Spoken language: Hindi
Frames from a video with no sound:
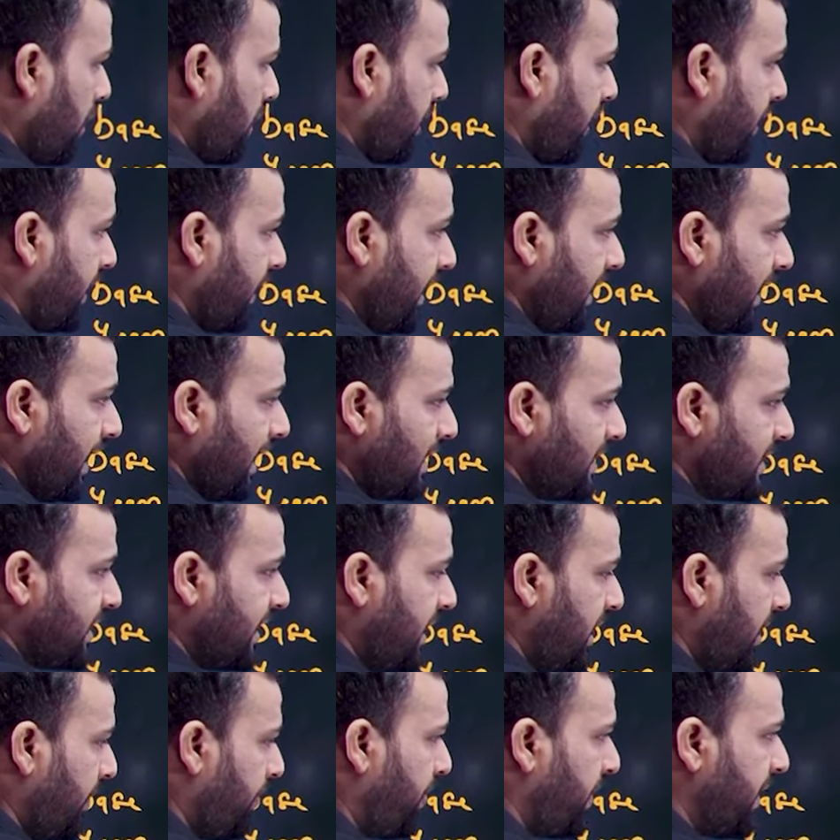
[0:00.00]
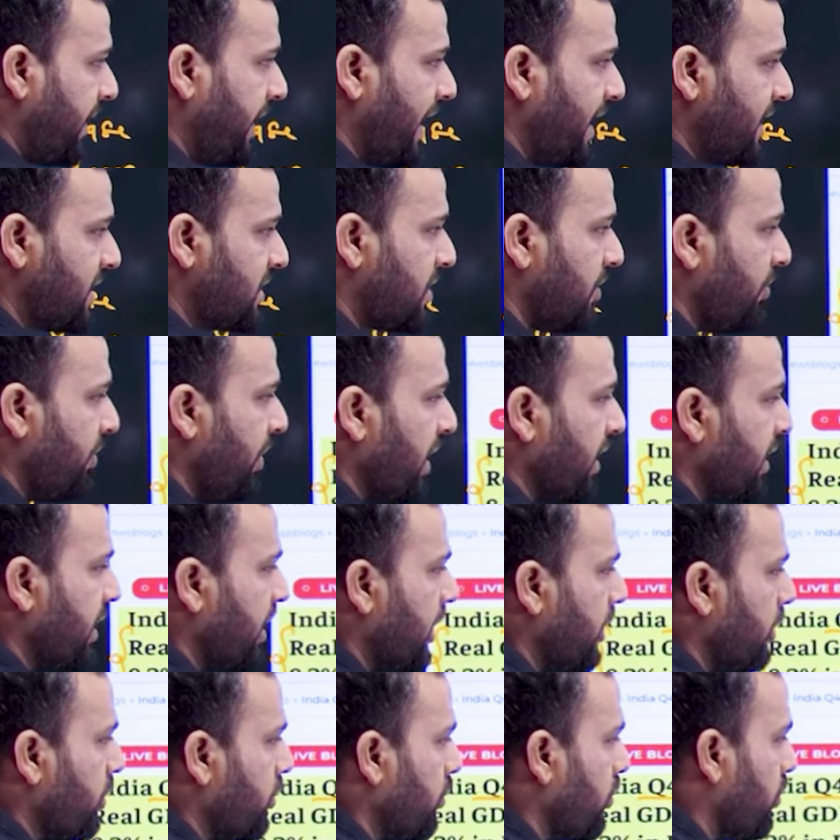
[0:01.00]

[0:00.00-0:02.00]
रियल जीडीपी एस्टिमेटेड टू